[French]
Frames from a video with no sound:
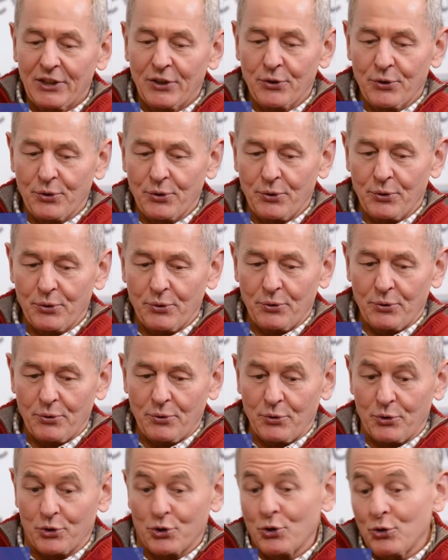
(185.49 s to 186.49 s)

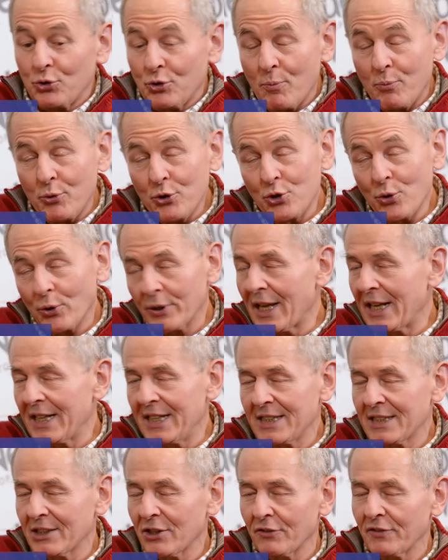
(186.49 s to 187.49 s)
Euh, je ne suis plus
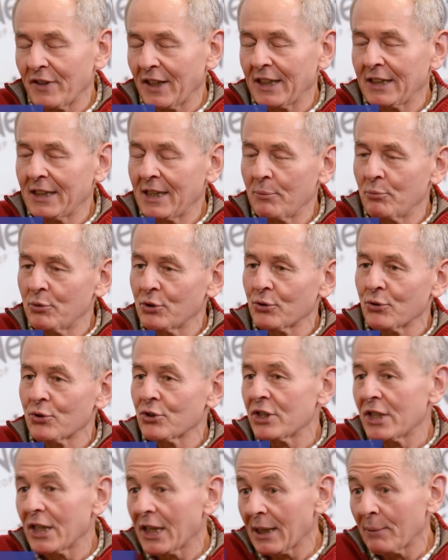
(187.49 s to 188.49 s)
journaliste en vérité, puisque
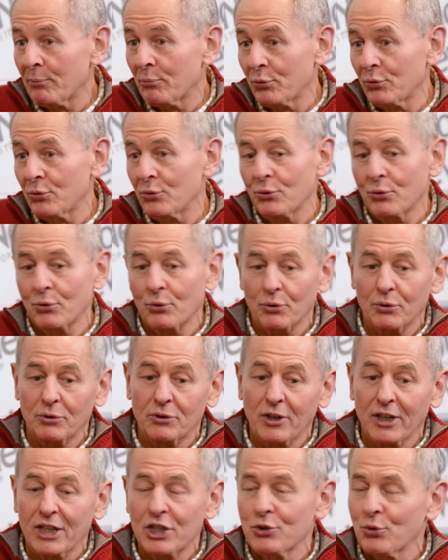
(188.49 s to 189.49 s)
je n'écris plus euh,
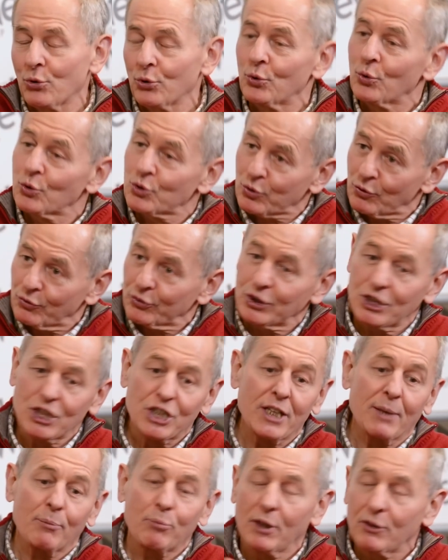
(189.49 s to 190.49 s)
dans les journaux, sauf si
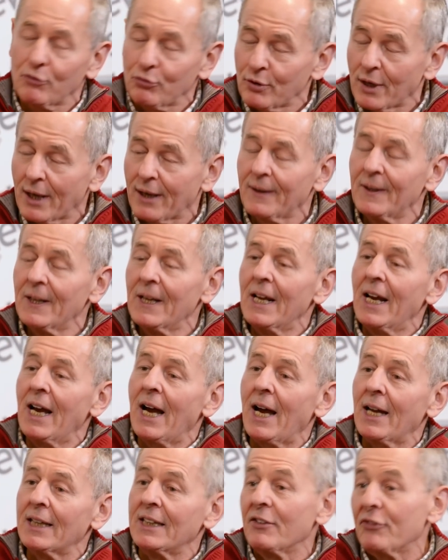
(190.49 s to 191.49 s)
j'ai un point de vue à,
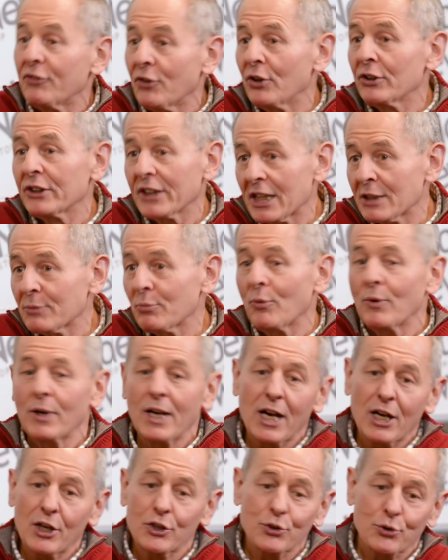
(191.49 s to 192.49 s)
à défendre. Et à ce
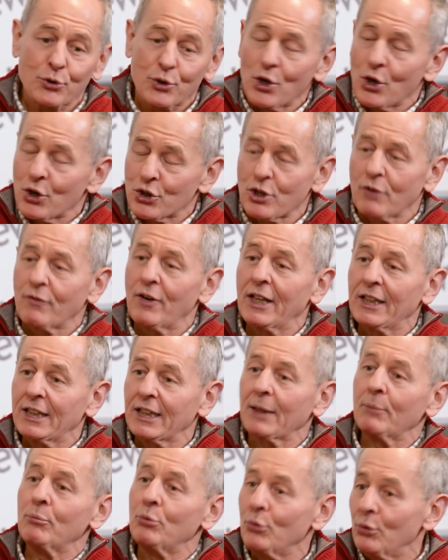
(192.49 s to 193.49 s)
moment-là, j'envoie une
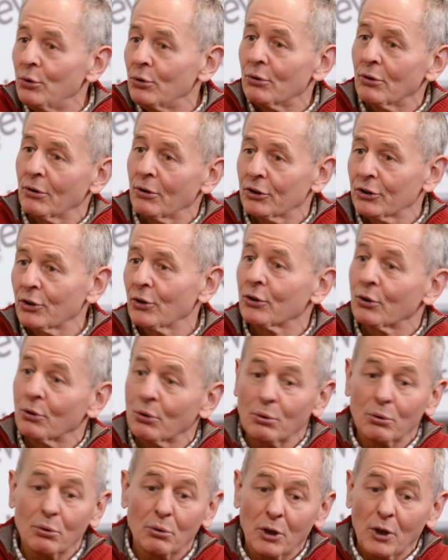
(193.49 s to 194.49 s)
tribune en tant
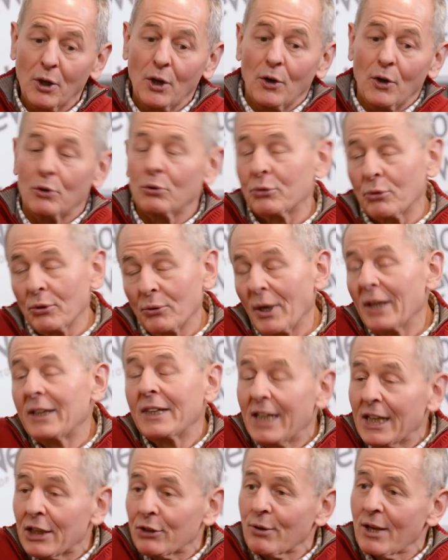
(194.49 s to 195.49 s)
que que
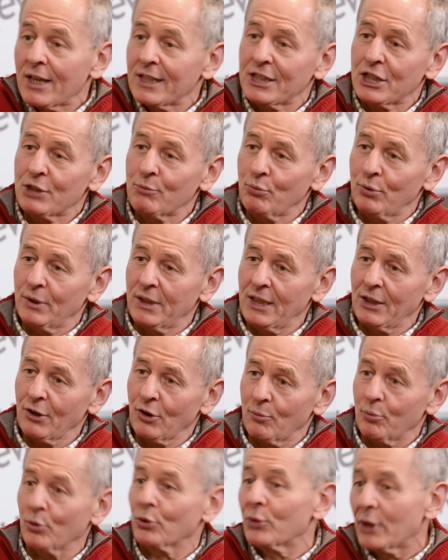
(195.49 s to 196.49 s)
intellectuel, si je puis
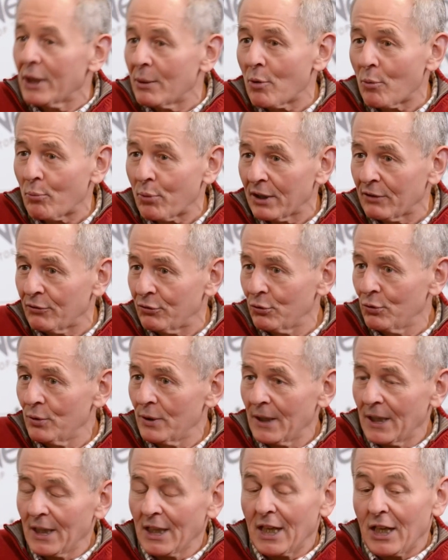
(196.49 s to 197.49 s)
dire, pour donner mon point de vue.
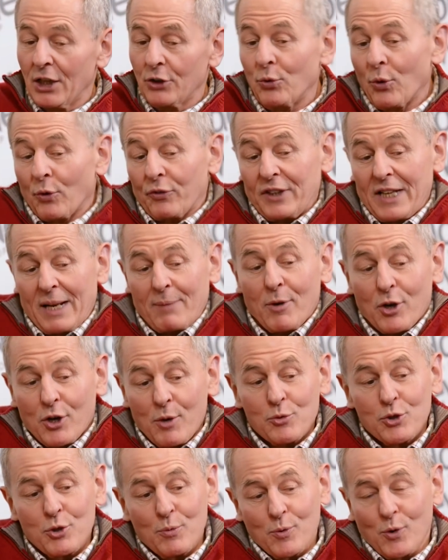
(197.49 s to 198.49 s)
Donc finalement,
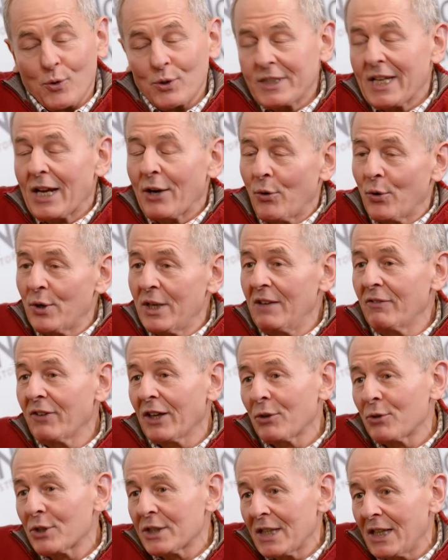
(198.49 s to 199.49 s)
comme je me consacre aux livres et
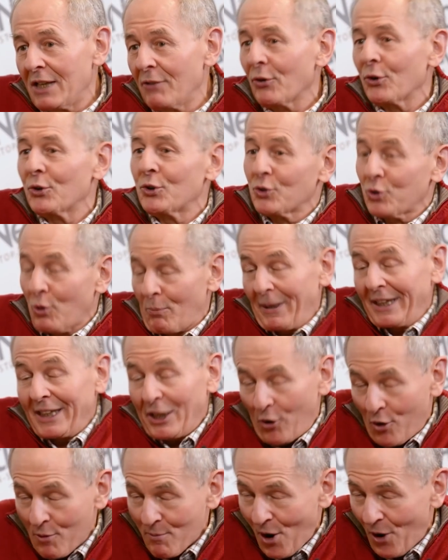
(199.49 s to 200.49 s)
que ces livres ne sont pas des
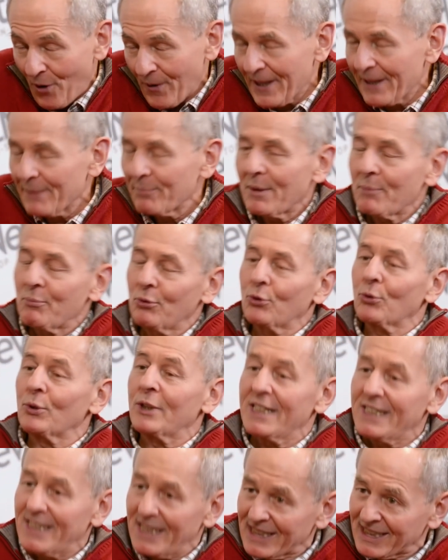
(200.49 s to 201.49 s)
romans, mais plutôt
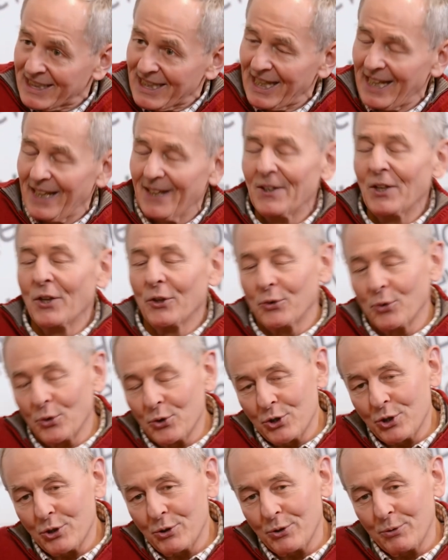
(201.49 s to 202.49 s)
des essais, donc
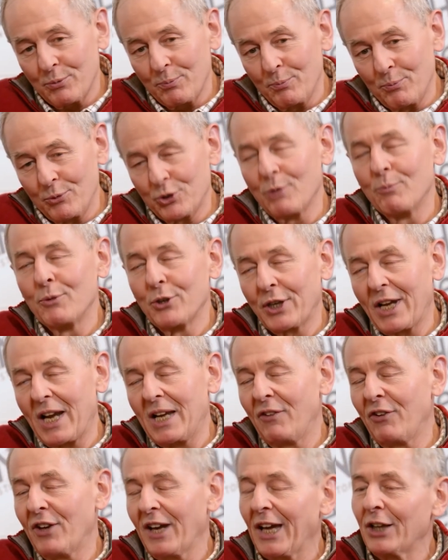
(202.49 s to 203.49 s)
je, euh, me
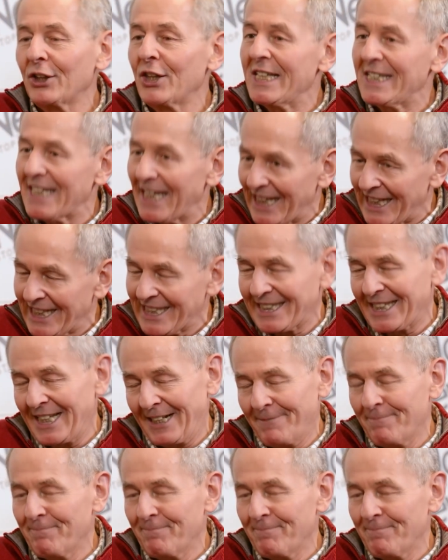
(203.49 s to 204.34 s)
qualifierais d'essayiste.